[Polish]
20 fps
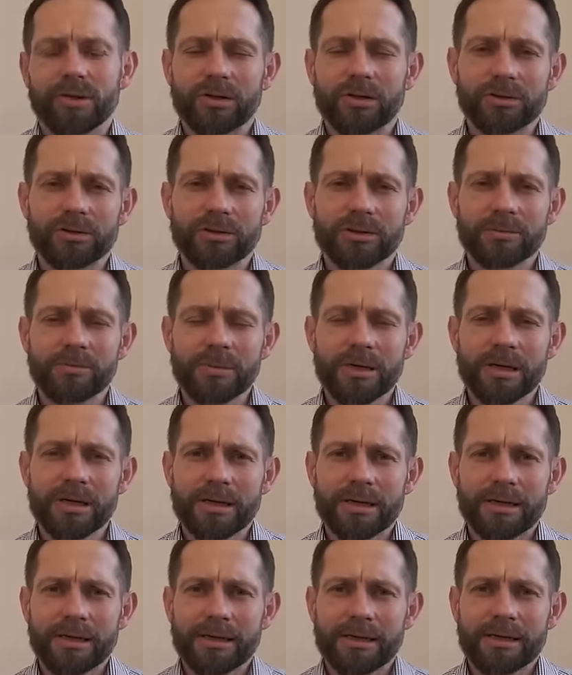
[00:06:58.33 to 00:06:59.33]
o tym
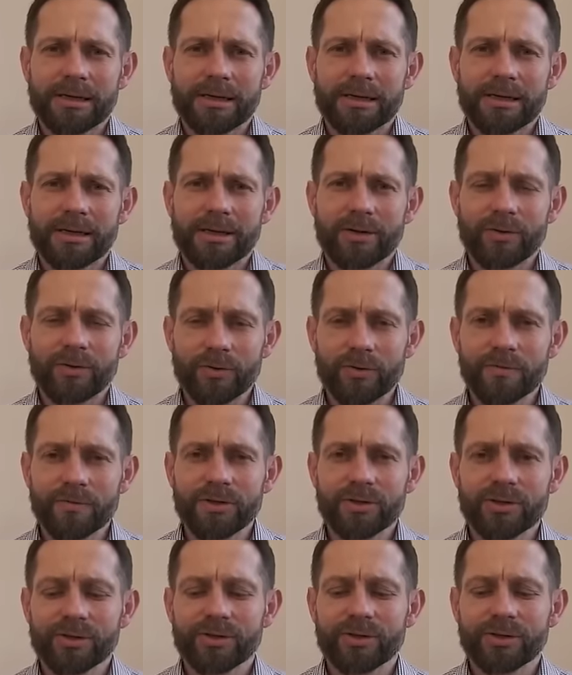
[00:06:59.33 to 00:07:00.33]

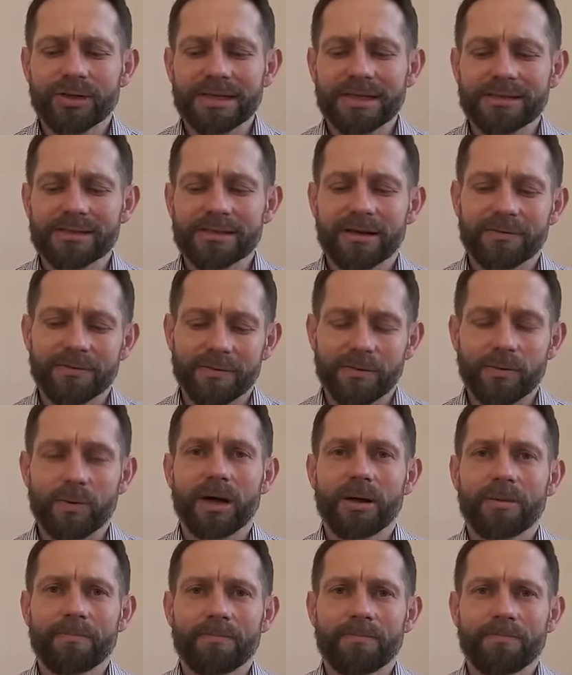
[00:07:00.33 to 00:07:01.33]
również do nas
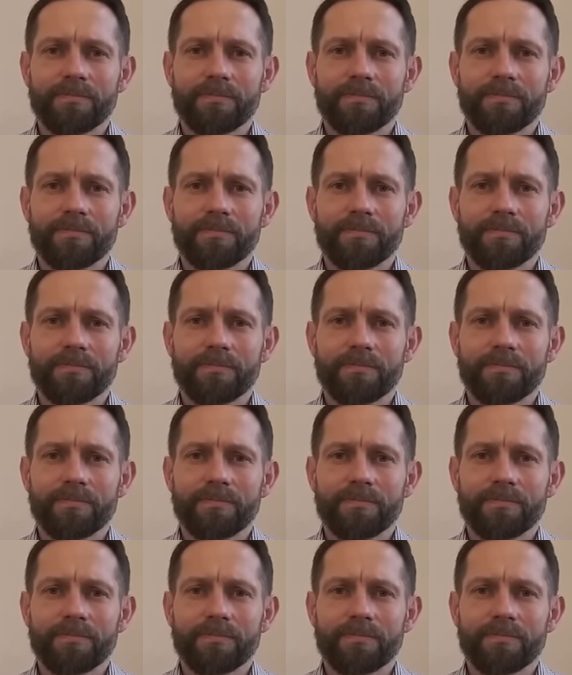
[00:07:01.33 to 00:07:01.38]
trafiła.